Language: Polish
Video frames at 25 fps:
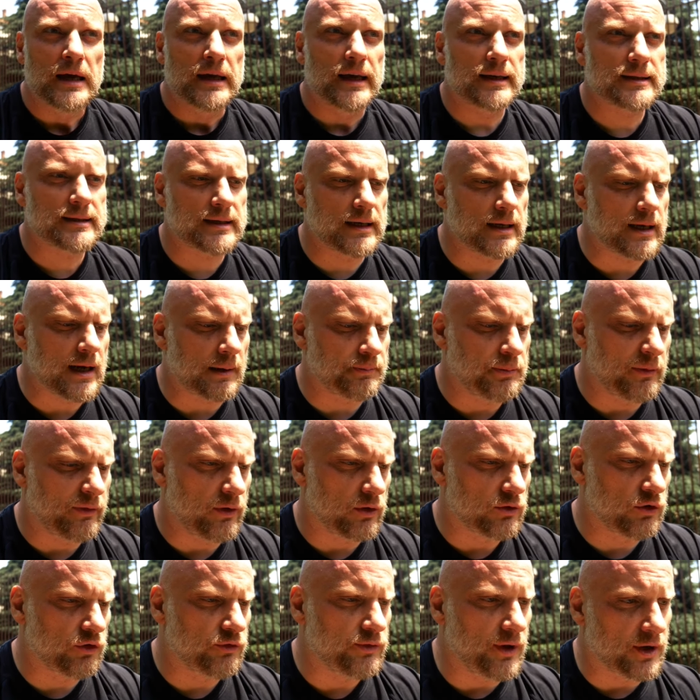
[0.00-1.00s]
Jest kilka
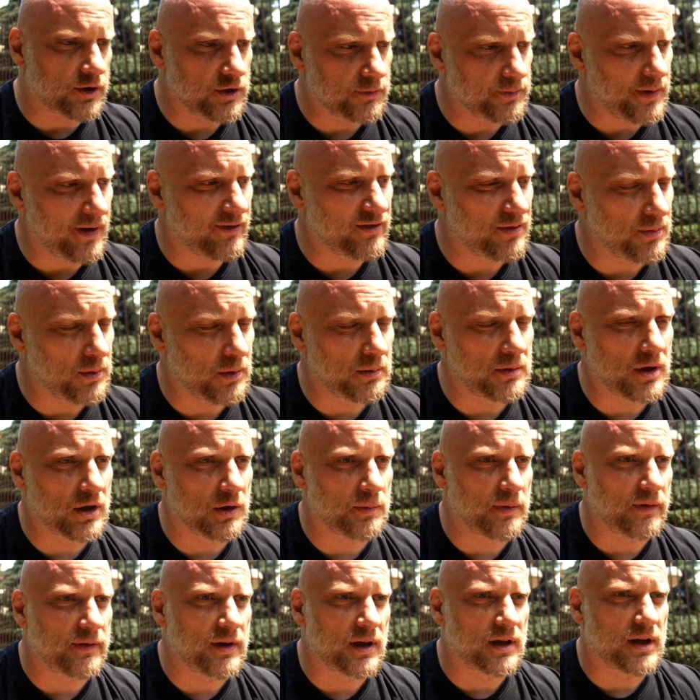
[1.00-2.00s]
powodów, znaczy prawdopodobnie
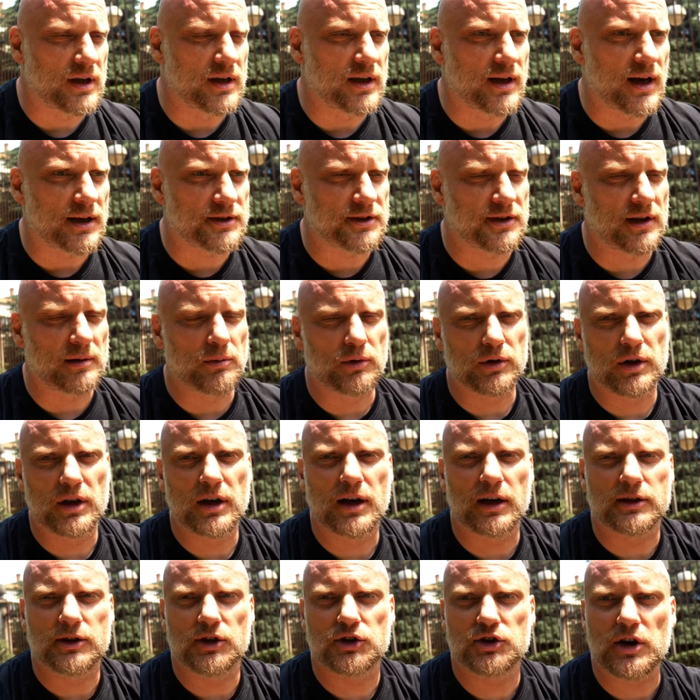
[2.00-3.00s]
to pewnie kilkaset albo
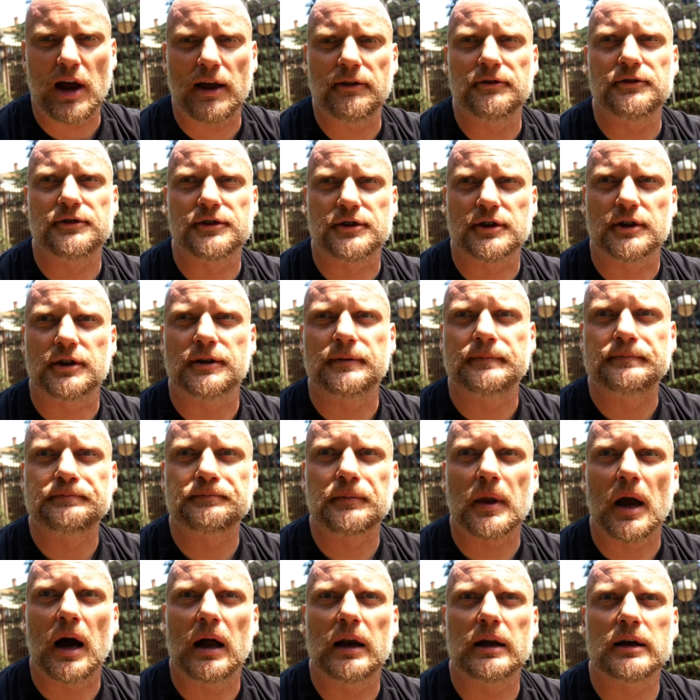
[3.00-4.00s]
kilka tysięcy,
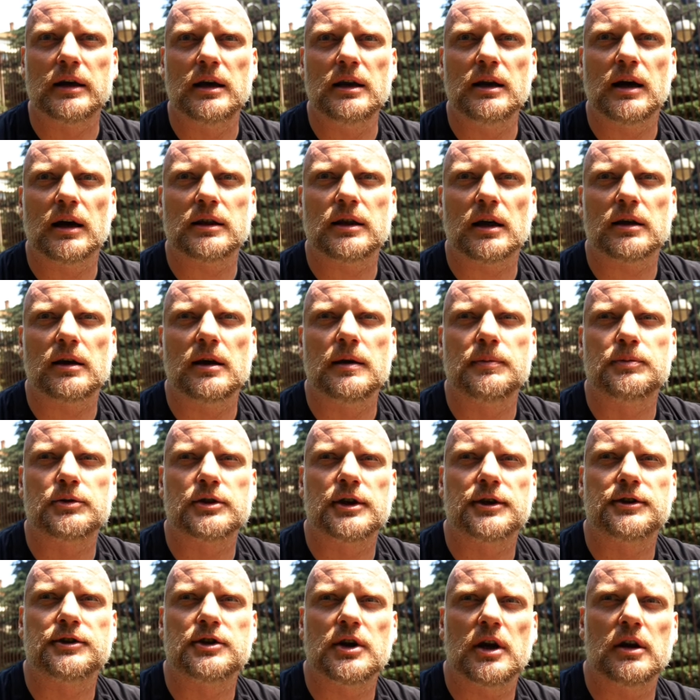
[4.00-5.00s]
ale kilka takich
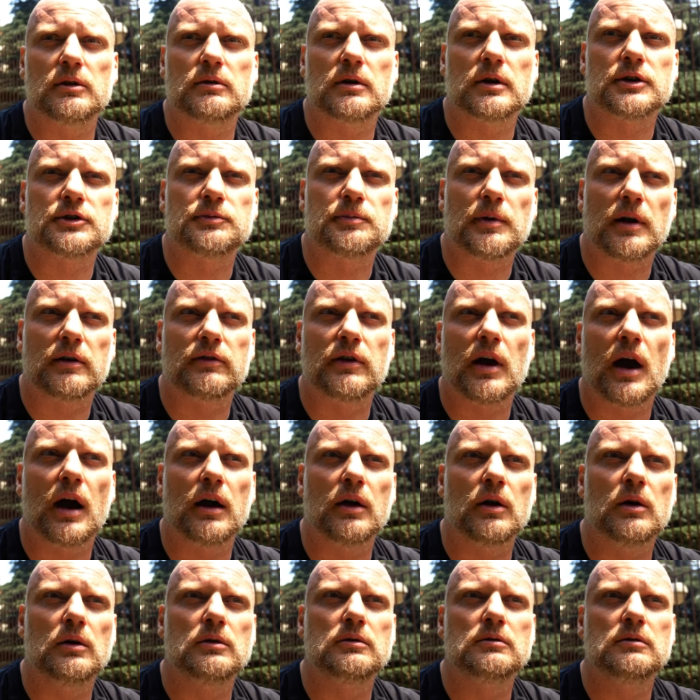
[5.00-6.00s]
przestrzeni, które
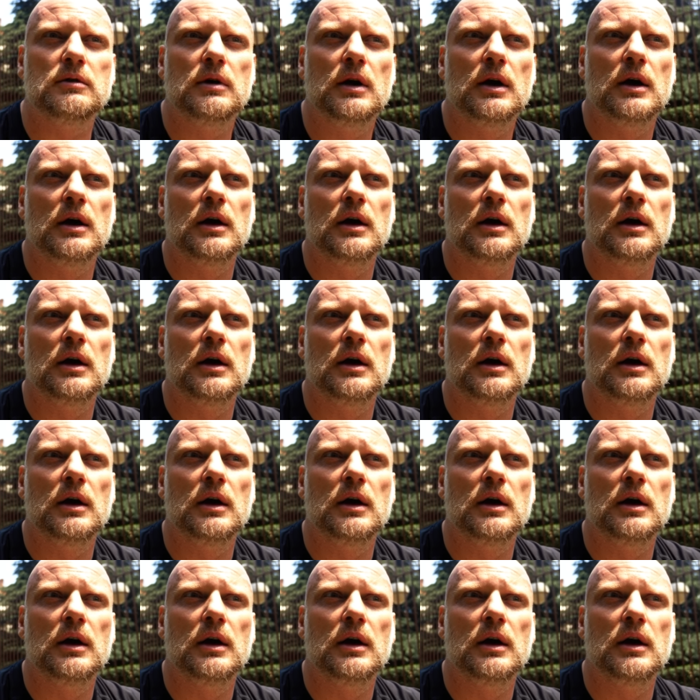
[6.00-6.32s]
sprawiają,